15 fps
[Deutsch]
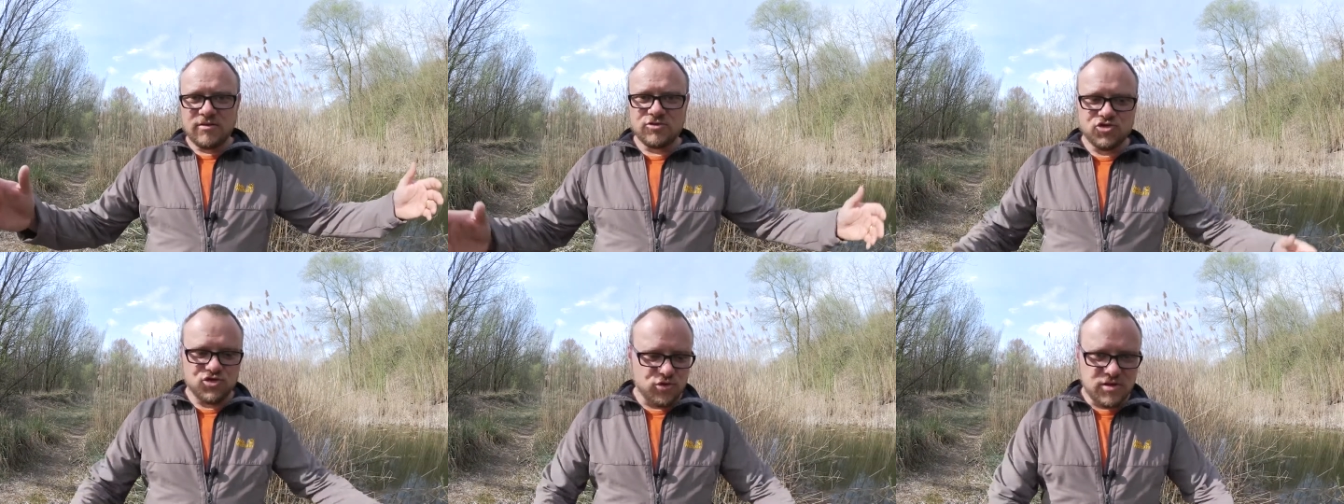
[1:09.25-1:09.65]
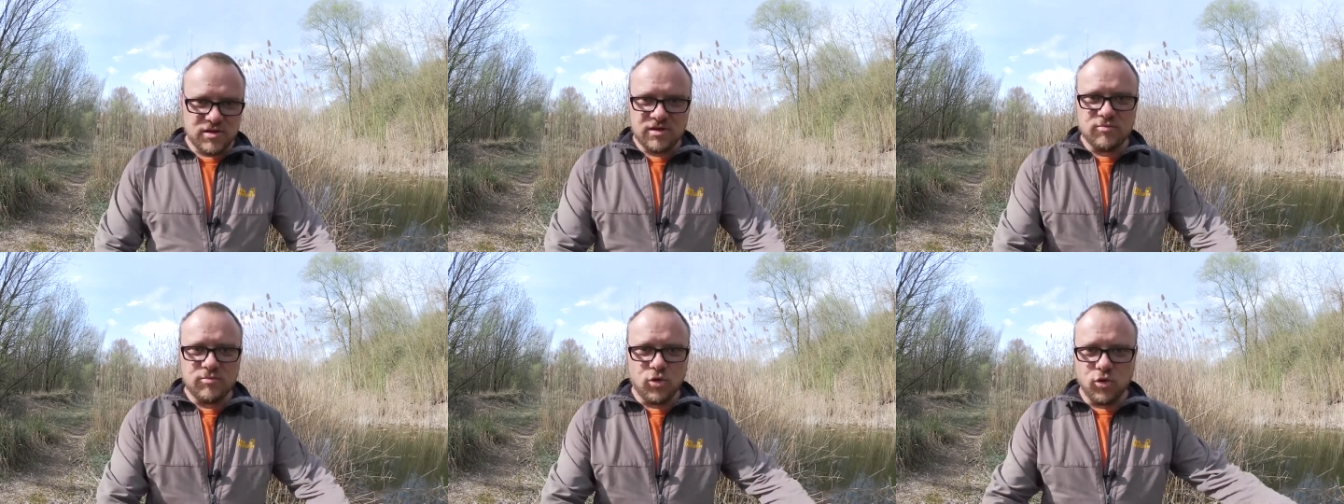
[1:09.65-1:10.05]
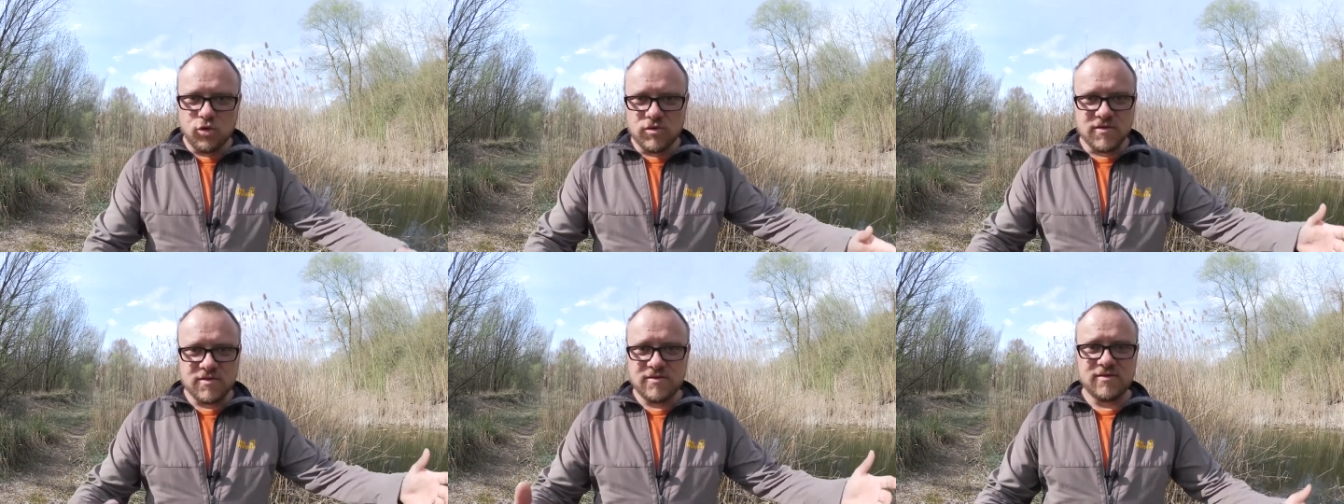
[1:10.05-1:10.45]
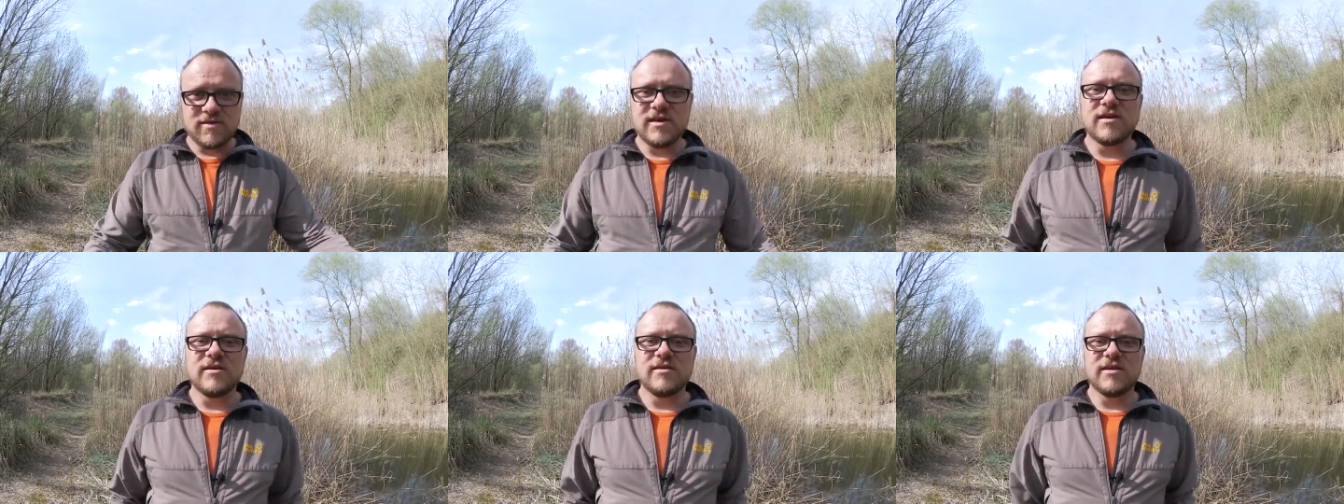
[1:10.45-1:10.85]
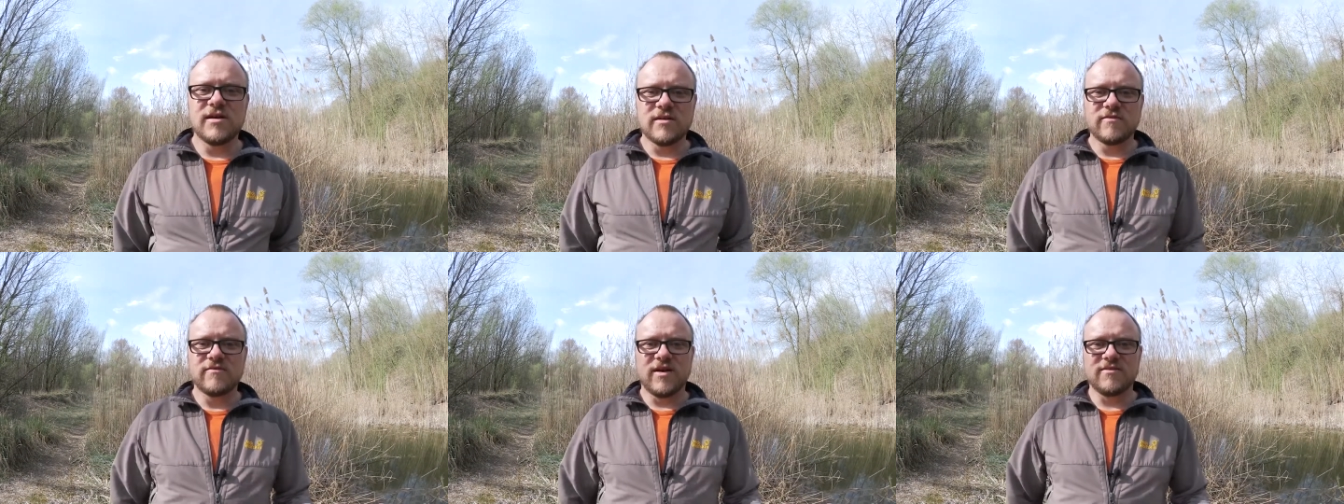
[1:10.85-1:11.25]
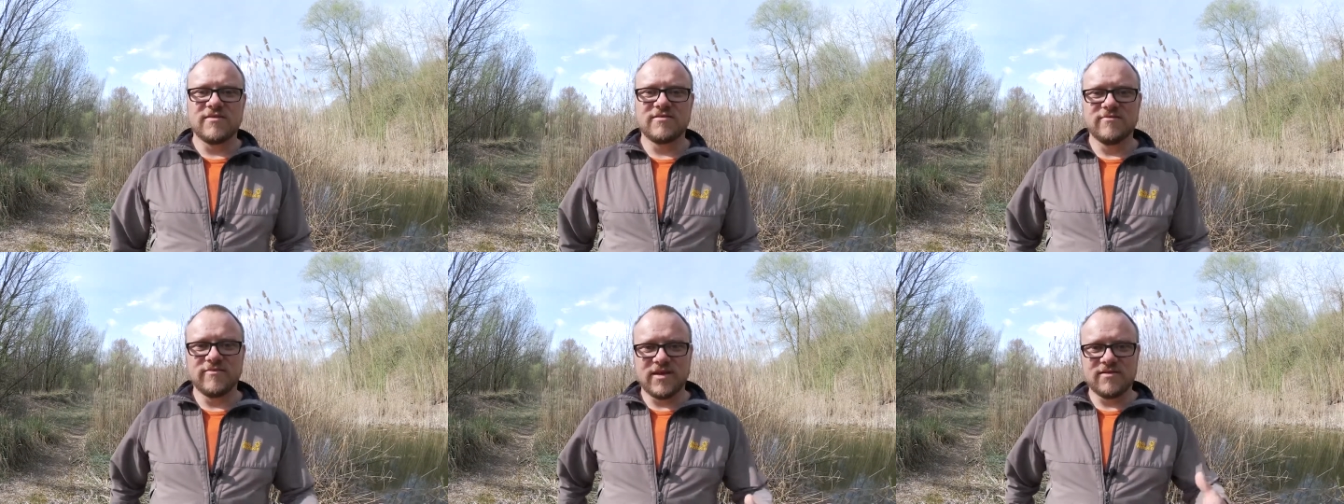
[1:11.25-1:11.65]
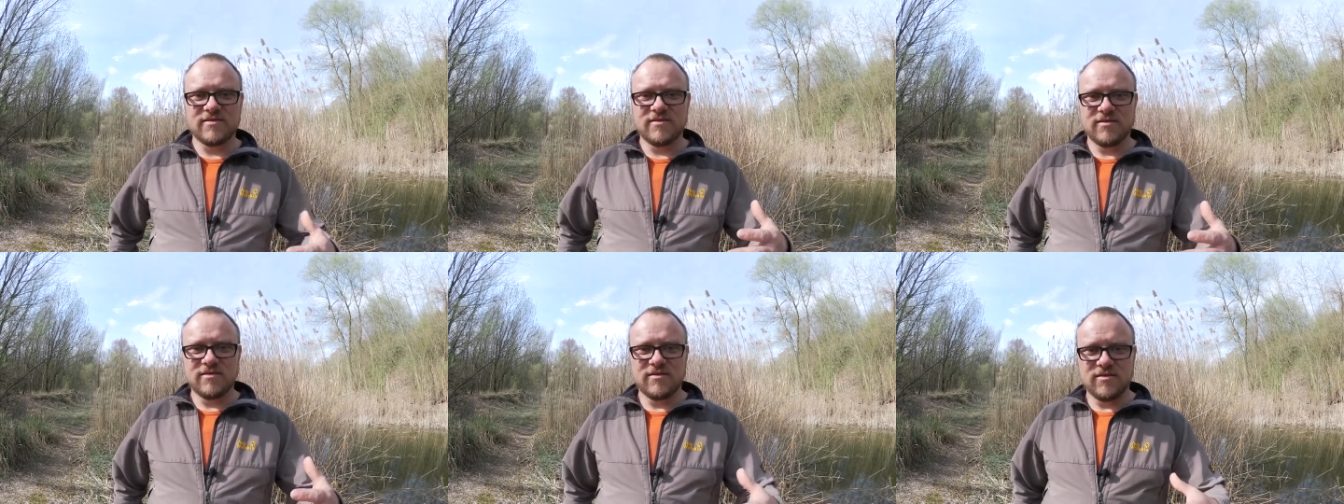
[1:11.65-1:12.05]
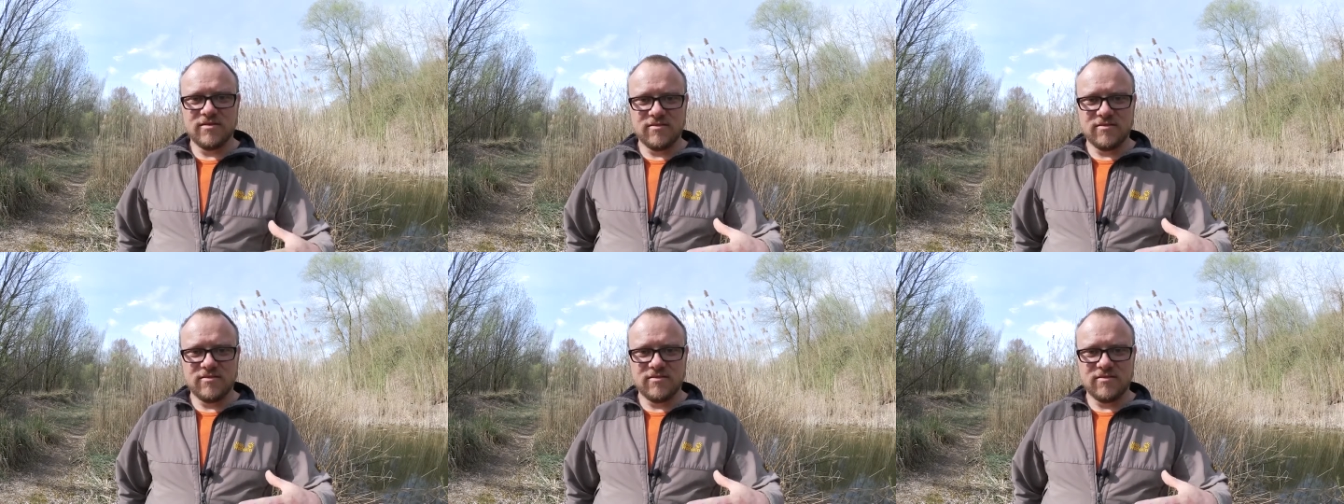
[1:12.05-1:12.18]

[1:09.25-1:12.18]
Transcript: ein Stückchen Moos, ir irgendwas, was